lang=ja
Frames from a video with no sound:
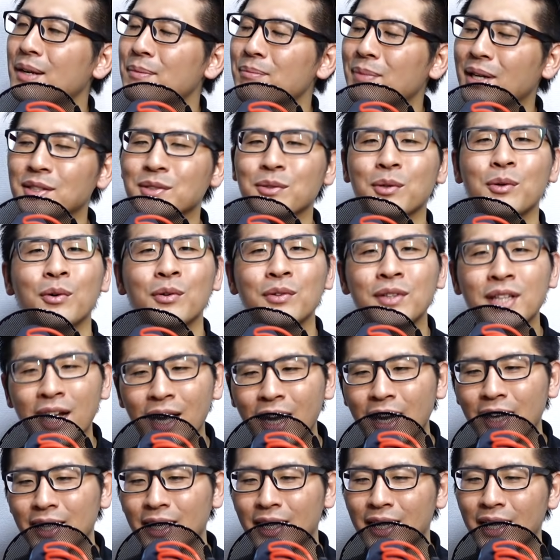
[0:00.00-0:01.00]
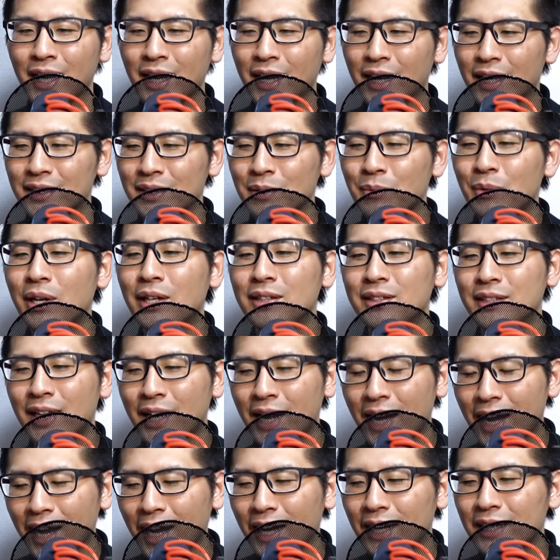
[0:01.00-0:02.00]
パソコンなんかで考えてもらっ
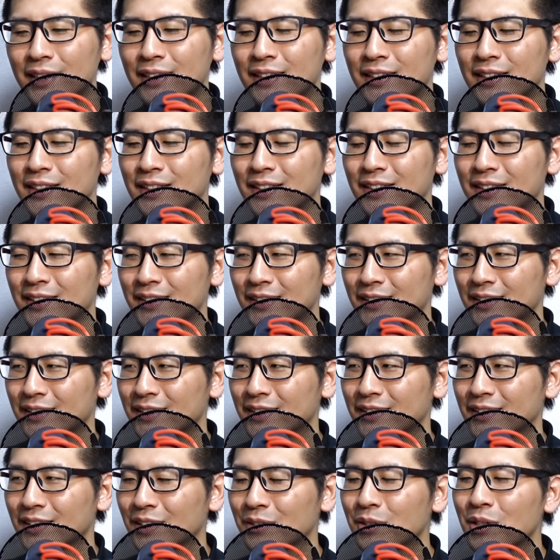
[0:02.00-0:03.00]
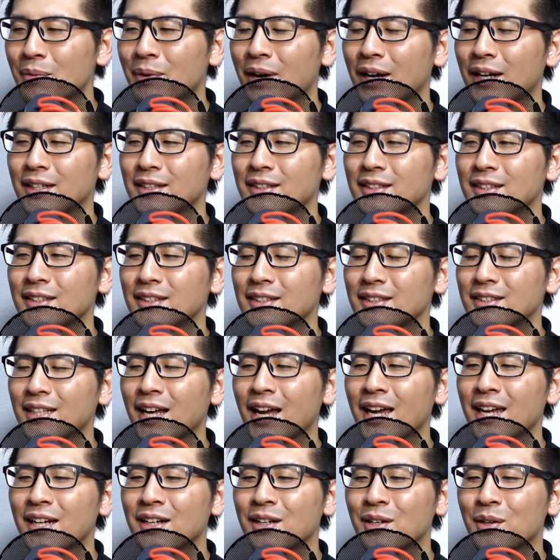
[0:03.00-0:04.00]
たら、例えば
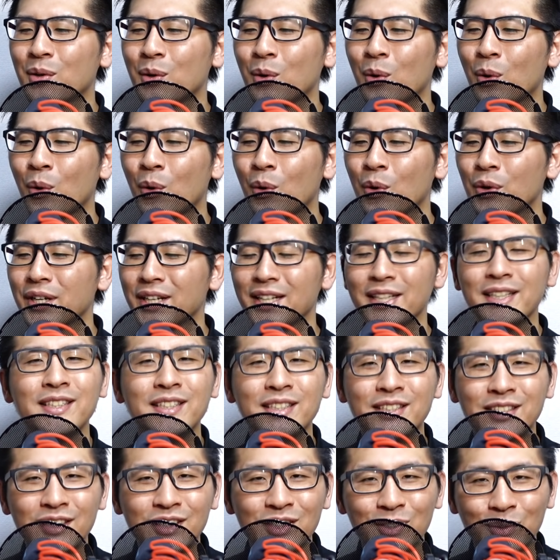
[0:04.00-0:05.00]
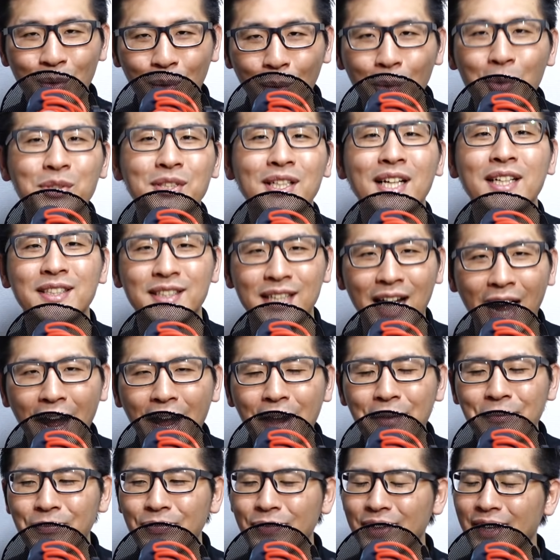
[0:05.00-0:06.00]
最高品質の国産車
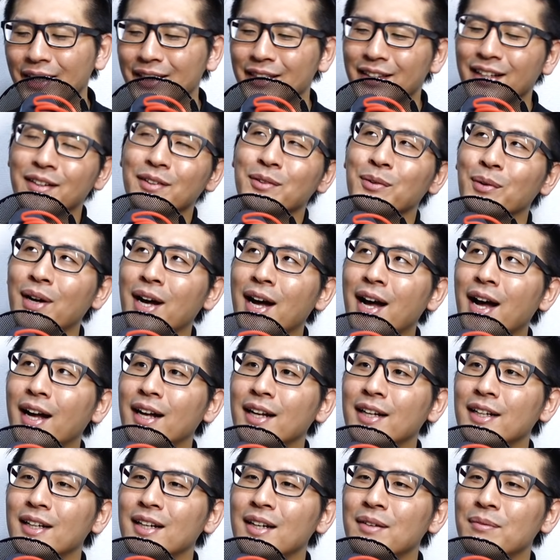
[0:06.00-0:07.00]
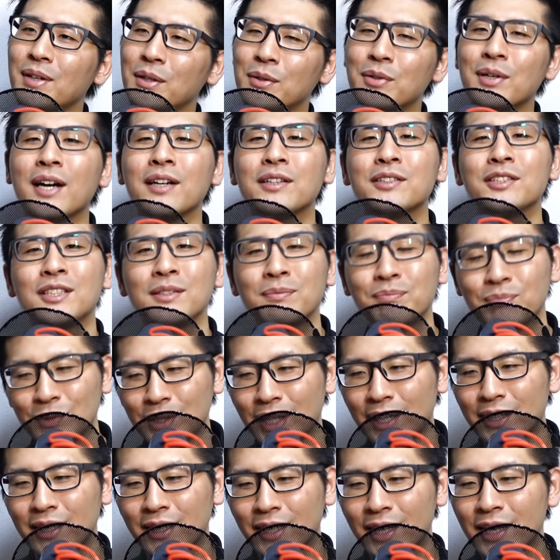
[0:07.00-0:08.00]
であったりとか、
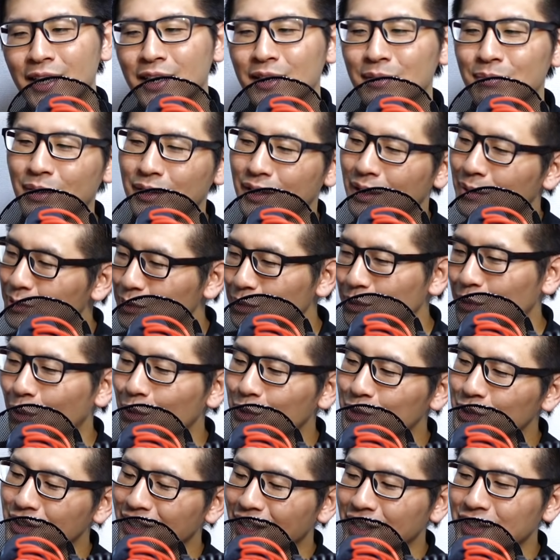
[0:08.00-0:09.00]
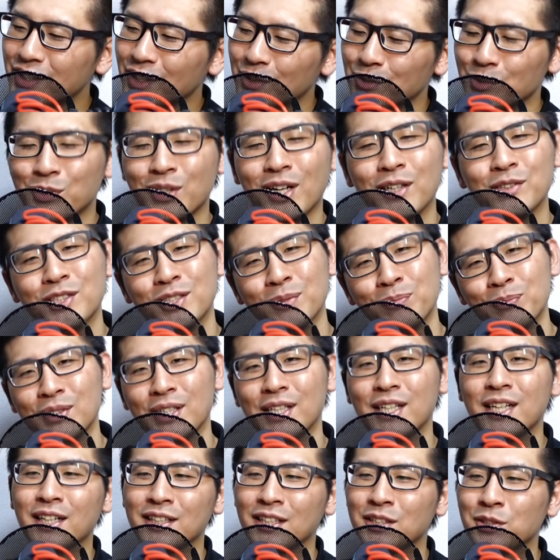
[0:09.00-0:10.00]
フラグシップなんでね、多分国産車のフラグシップっ
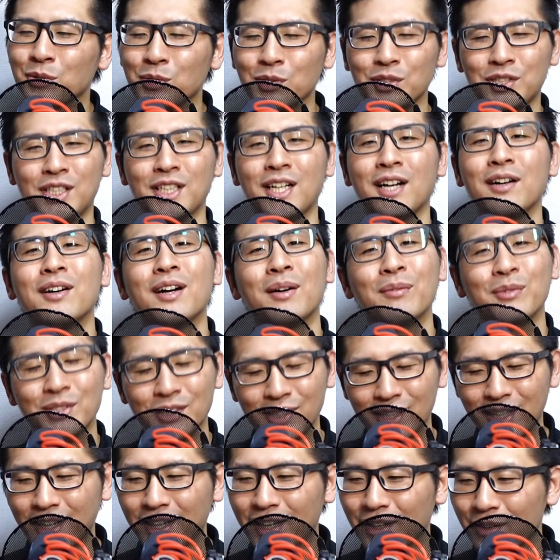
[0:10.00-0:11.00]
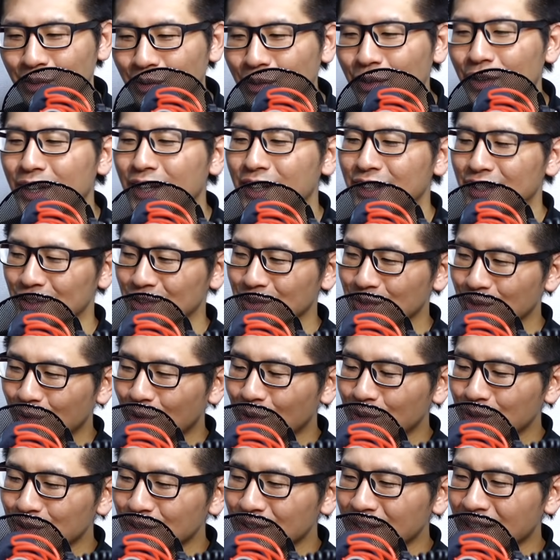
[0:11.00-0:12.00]
て言い方ちょっと違うかもしれんけど、その
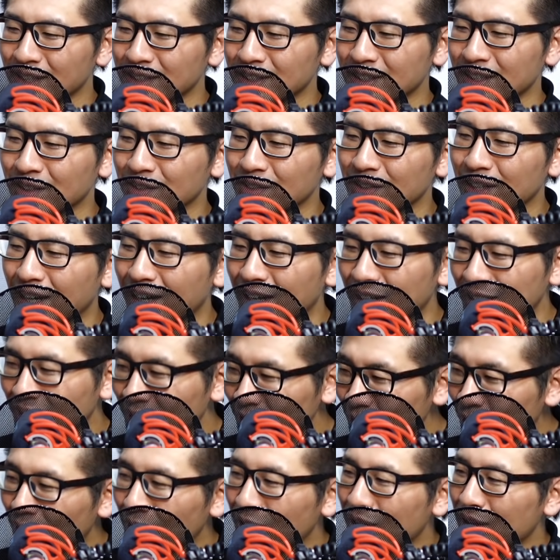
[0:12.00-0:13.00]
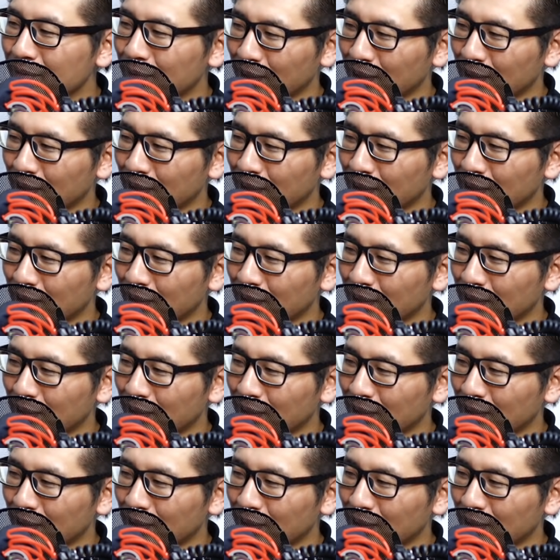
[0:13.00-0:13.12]
国産車の中での、